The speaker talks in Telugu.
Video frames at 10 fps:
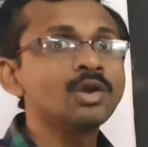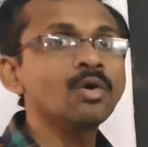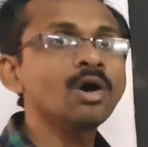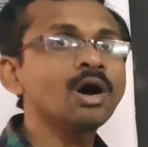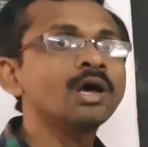
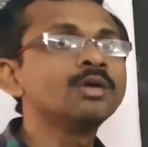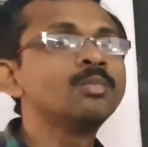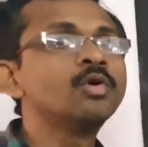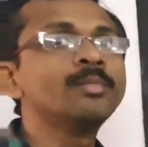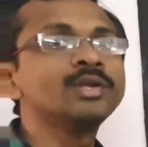లోహాలు
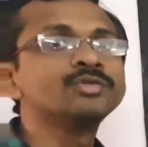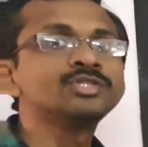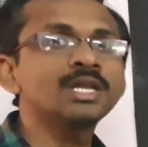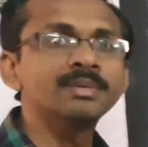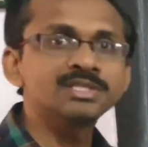భూమి
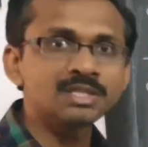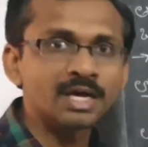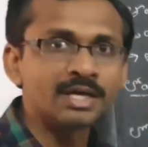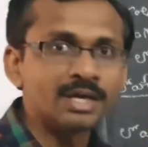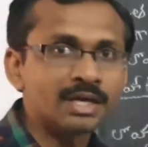నుంచి
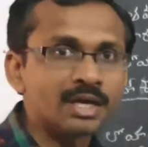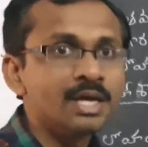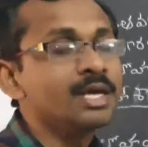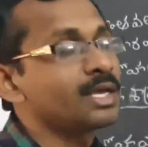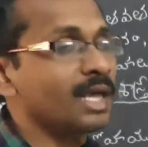లభిస్తాయి
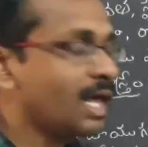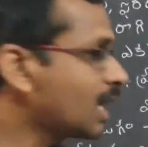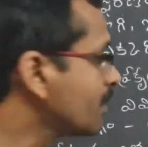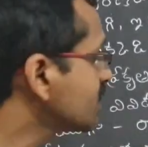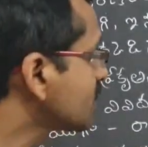ఎలా
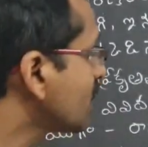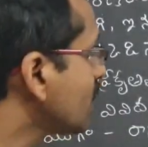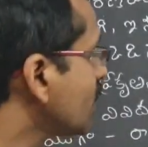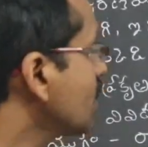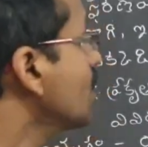
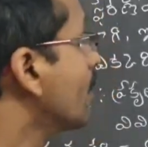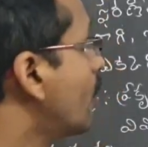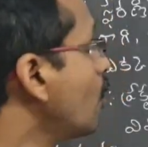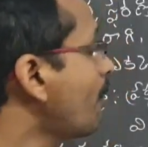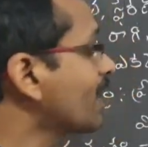లభిస్తాయి
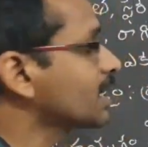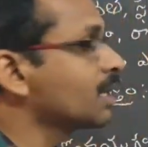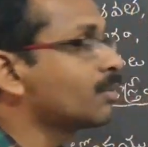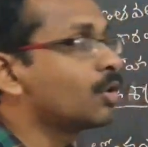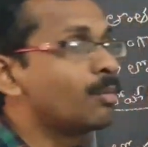భూ
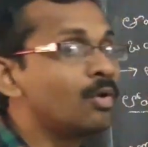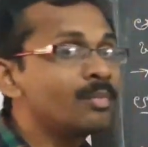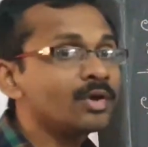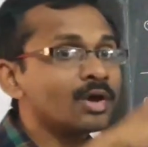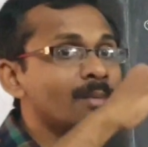పట్టలంలో
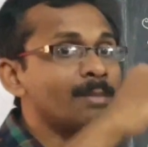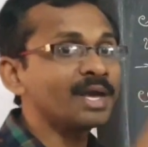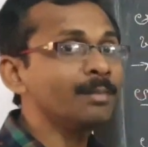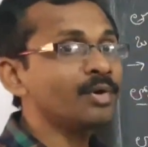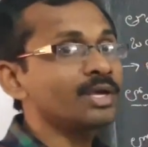భూమి యొక్క
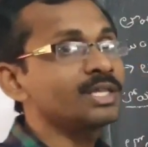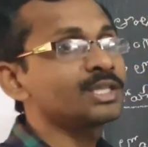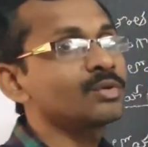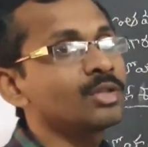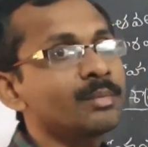పై పొర
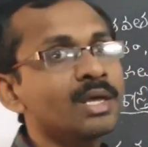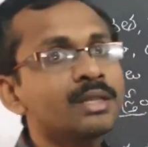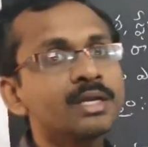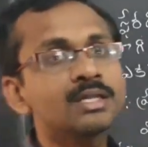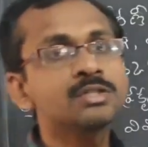ఏదైతే ఉందో మీ
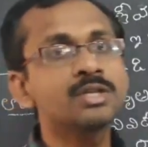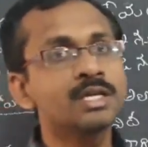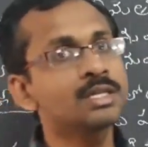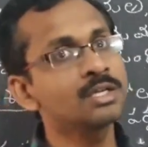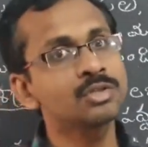అందరికీ తెలుసు
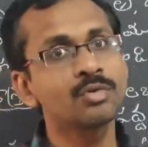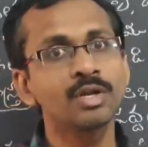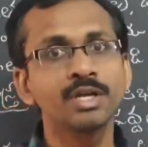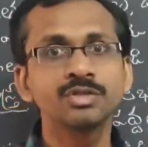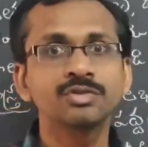నైన్త్ క్లాస్లో
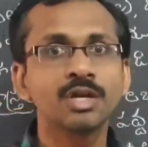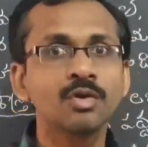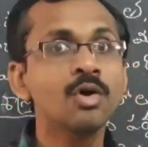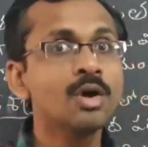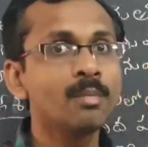కూడా
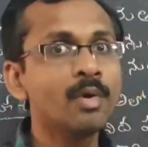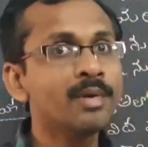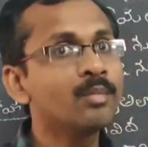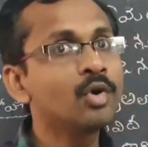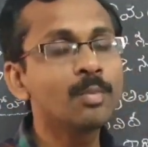నేర్చుకున్నారు
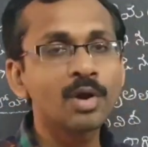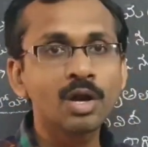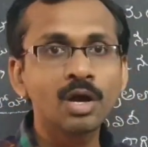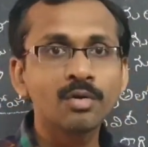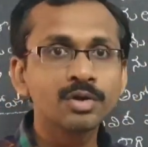భూమి మూడు
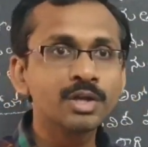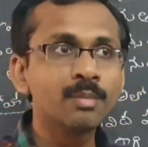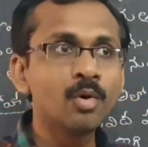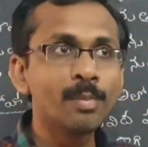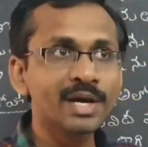పొరలుగా ఉంటుంది
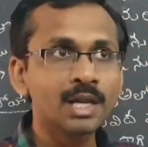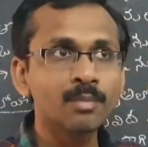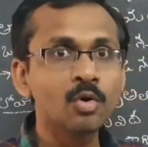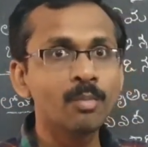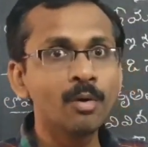
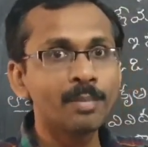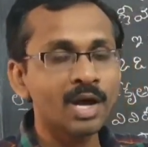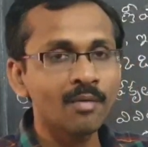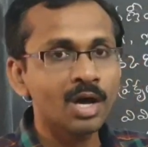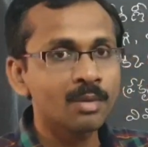భూపటలము భూ
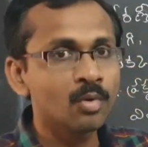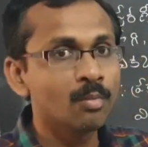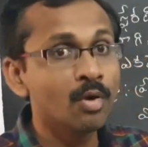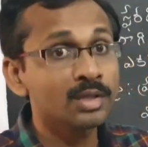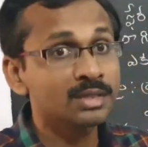ప్రావారము
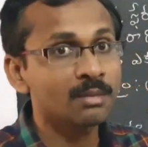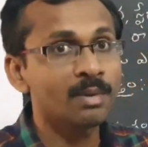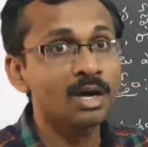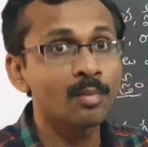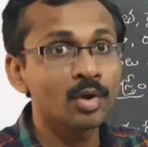భూ
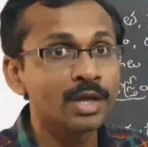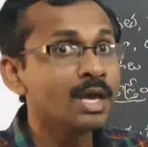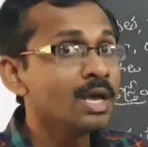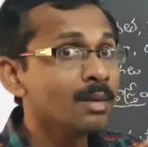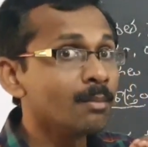అంతర్భాగము అని
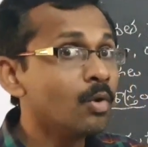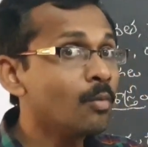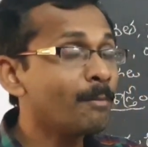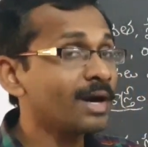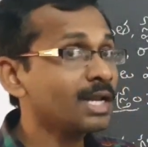భూ
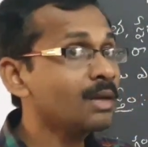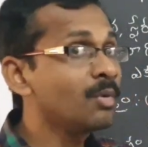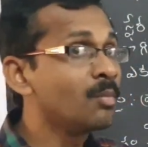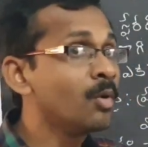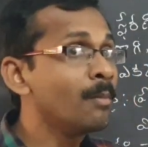
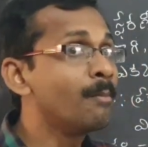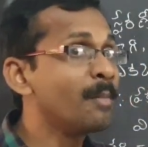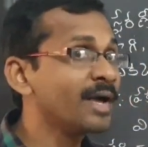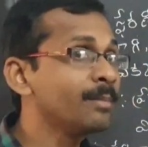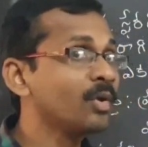పటలము భూ
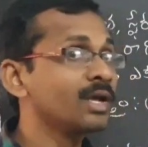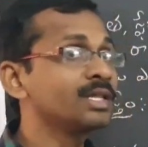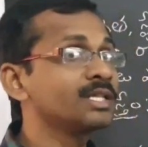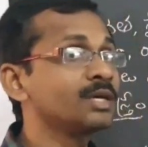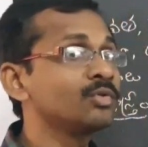పై పొర
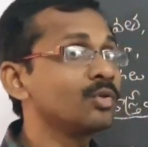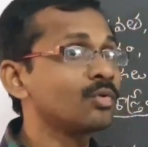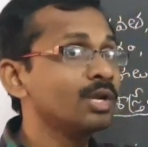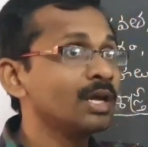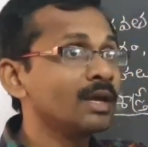ఏదైతే ఉందో
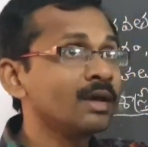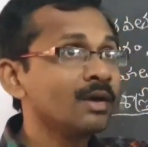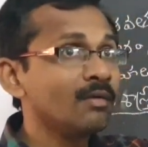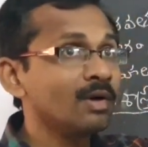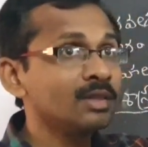కొన్ని
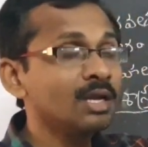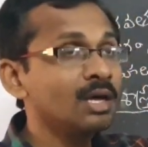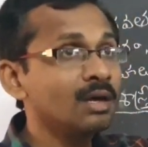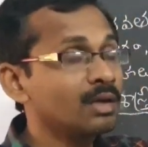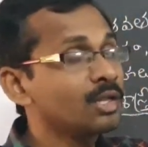వందల
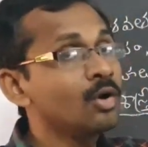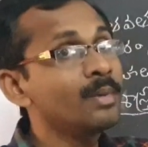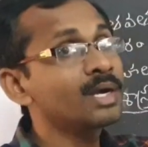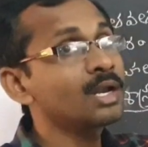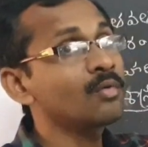
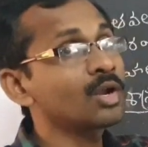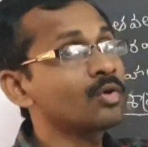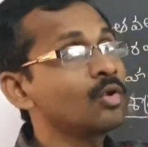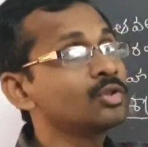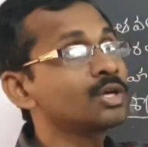కిలోమీటర్ల
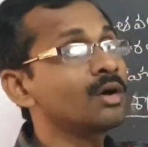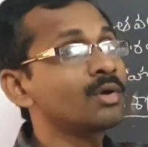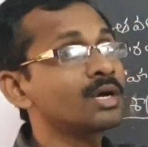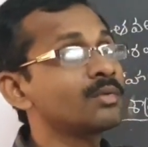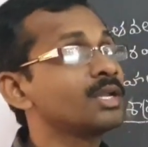వరకు లోతుగా
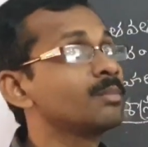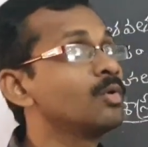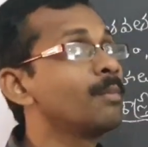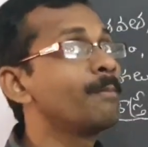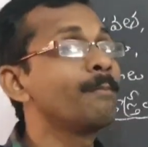ఉన్నటువంటి
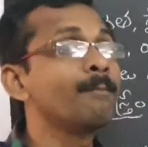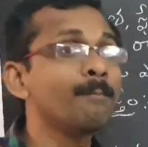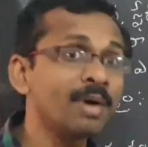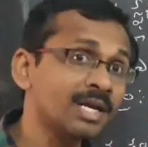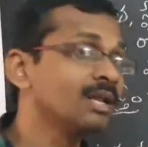భూ
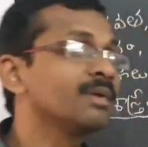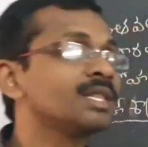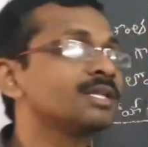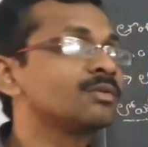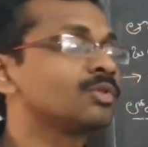పటలం
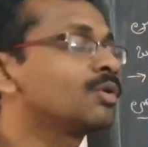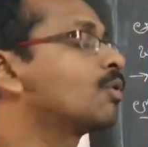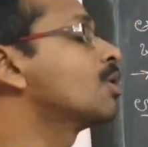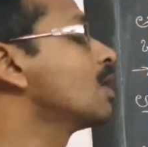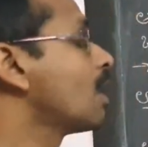ఏదైతే ఉందో
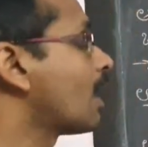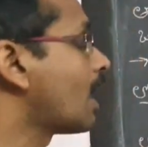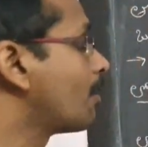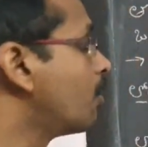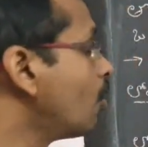
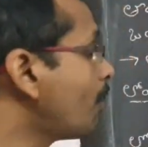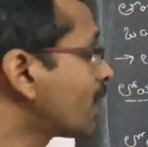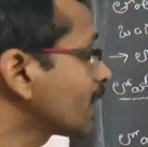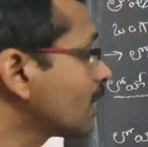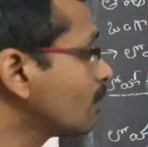ఆ
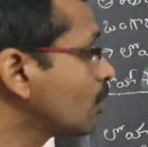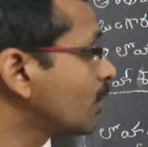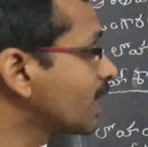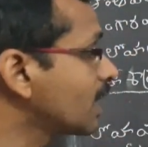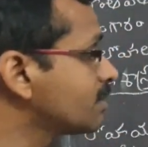
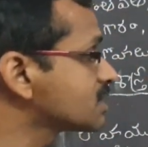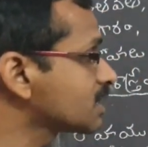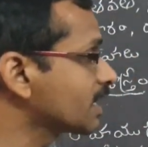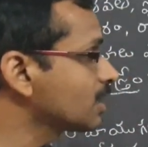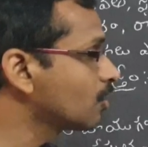భూపటలంలోనే
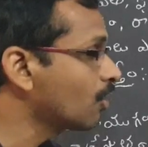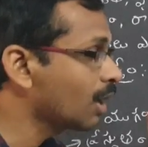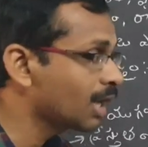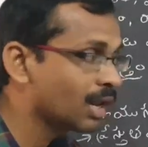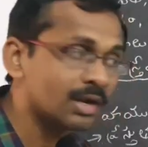లభిస్తాయి
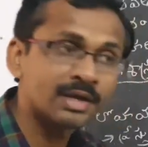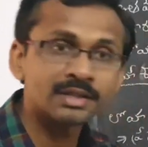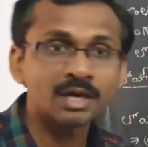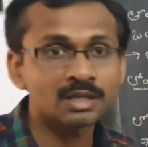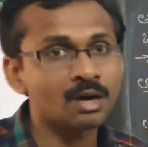లోహాలన్నీ
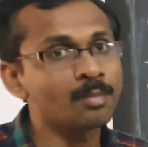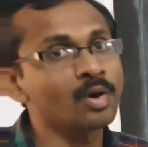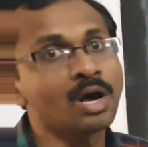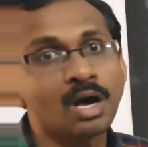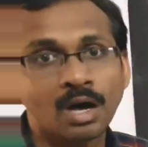
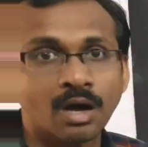దాదాపుగా